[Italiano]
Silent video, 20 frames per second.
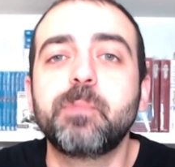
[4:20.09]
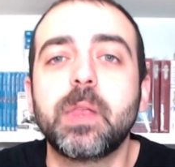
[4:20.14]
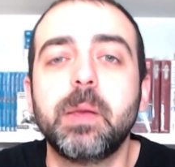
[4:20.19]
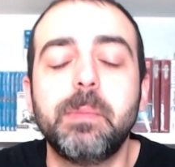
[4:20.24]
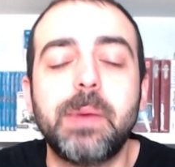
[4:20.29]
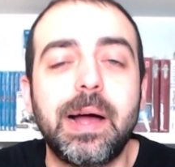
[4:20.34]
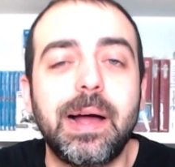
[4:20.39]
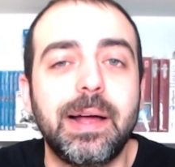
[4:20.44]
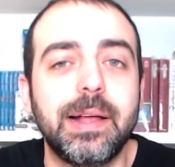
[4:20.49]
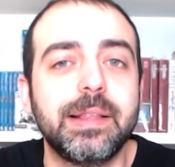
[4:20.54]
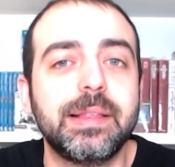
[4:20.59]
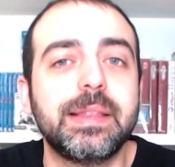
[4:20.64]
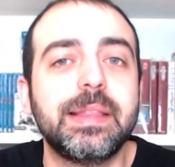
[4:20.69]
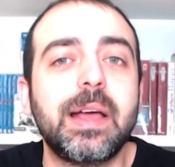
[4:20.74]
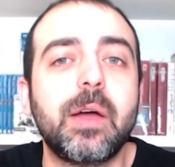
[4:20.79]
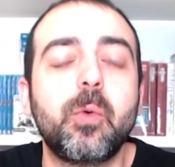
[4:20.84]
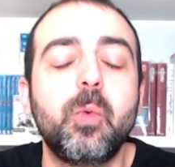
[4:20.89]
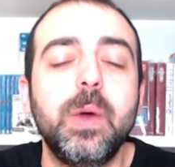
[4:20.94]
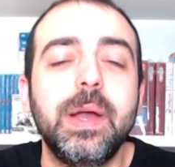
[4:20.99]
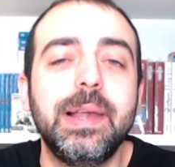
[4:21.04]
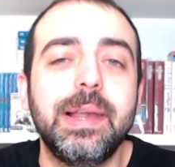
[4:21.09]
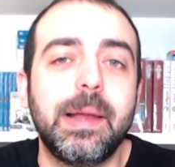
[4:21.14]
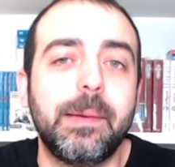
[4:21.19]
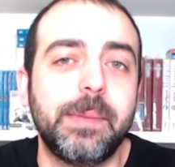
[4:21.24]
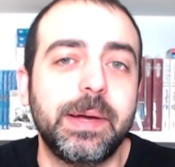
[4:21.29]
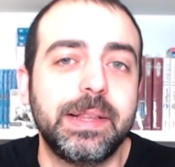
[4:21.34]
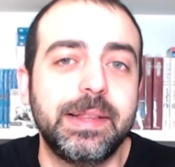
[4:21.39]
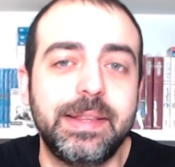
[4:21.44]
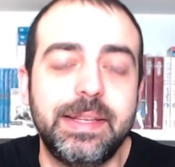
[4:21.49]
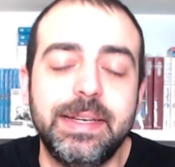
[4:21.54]
ma da quella
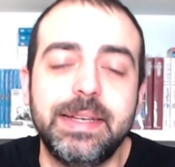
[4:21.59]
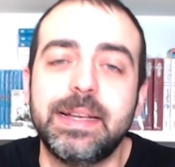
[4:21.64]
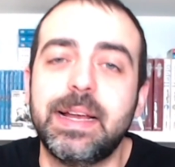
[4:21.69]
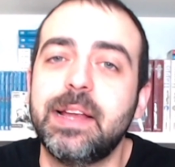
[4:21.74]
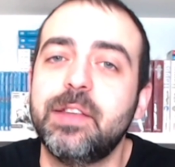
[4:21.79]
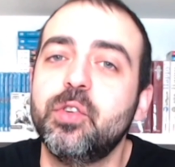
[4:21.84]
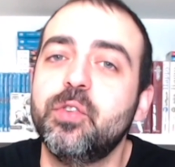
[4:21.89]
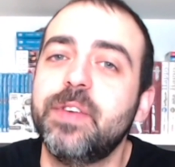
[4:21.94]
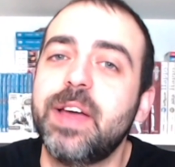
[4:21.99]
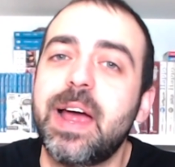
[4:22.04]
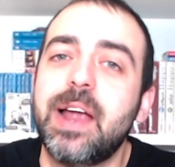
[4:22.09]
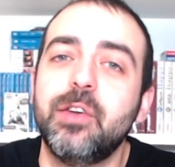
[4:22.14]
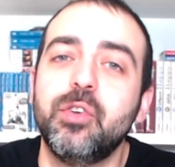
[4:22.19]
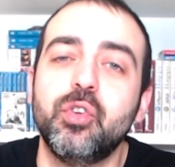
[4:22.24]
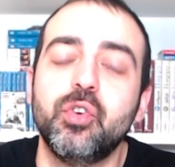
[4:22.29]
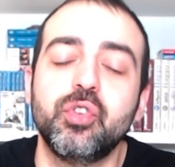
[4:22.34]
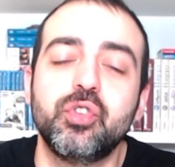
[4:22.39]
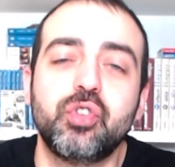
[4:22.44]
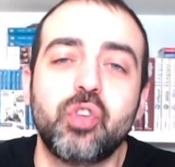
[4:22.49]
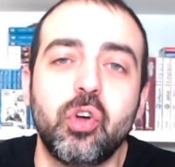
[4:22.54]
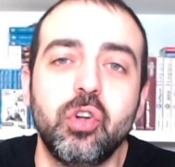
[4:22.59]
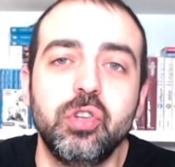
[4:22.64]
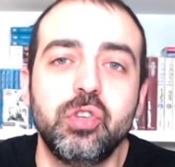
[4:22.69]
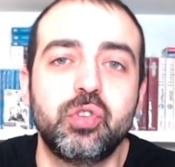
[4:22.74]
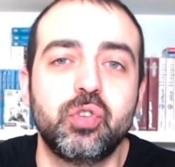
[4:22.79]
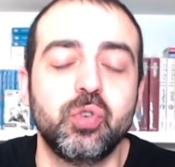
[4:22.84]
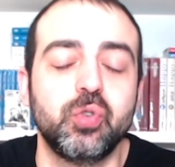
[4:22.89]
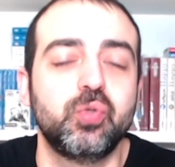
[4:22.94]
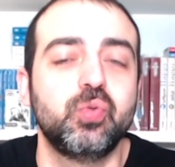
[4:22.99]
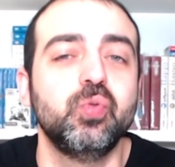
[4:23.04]
mattina dove hanno
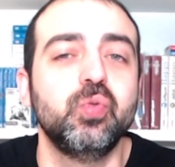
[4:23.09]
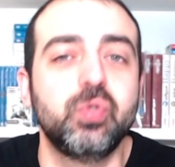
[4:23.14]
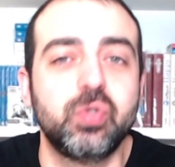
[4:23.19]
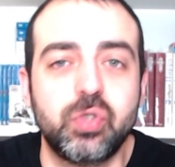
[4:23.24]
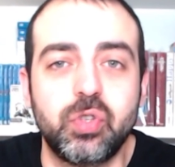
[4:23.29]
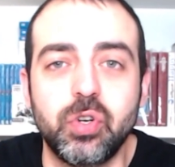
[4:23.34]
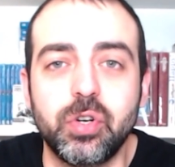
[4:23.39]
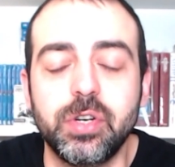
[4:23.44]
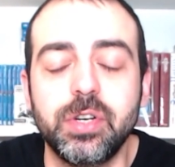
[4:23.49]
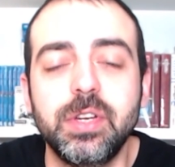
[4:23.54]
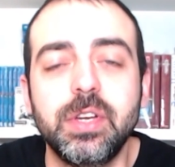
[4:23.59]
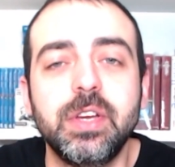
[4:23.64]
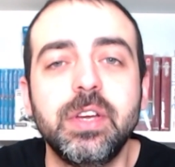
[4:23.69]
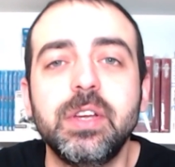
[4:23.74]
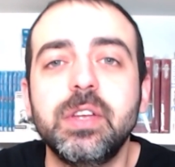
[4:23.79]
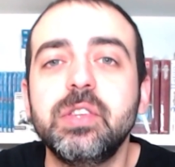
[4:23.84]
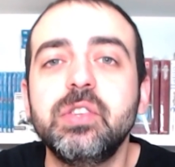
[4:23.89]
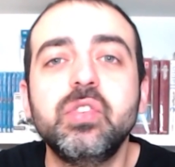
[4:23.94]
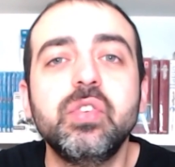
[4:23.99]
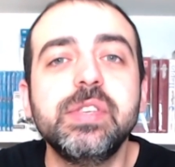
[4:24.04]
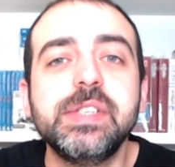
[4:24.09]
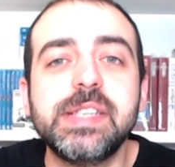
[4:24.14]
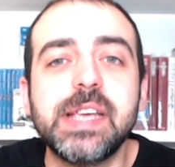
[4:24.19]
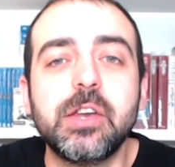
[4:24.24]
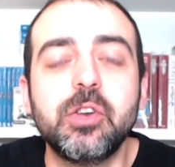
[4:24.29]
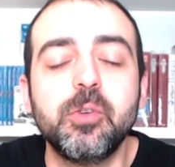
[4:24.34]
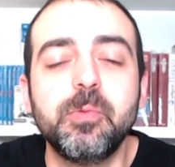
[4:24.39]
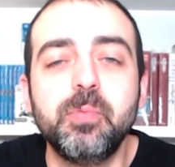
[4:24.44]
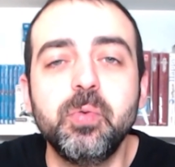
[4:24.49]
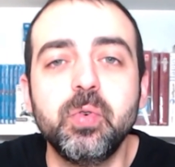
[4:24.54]
tolto tutto non si
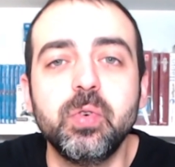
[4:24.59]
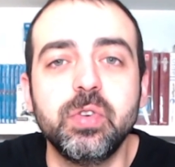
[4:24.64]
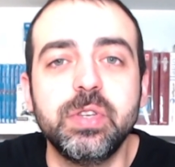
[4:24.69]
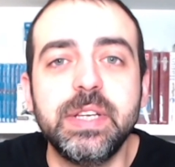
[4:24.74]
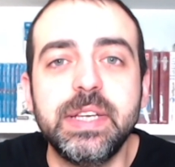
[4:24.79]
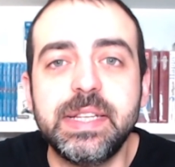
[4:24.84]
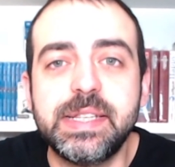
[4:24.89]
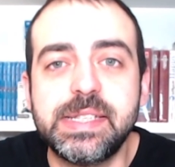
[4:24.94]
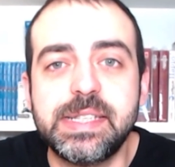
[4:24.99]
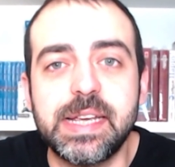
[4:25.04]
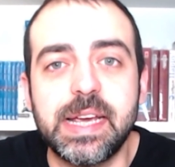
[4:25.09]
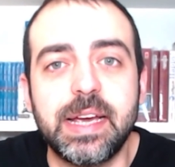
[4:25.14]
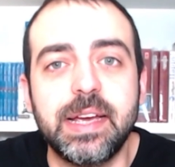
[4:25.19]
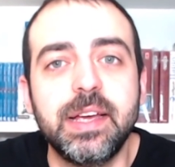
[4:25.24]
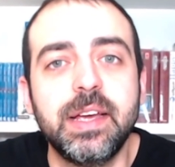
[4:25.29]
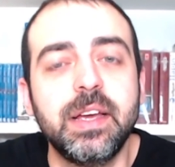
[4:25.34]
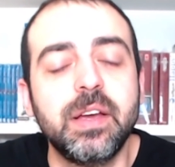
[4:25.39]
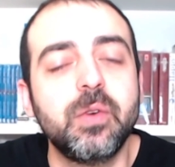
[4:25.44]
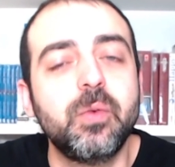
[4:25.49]
hanno più notizie.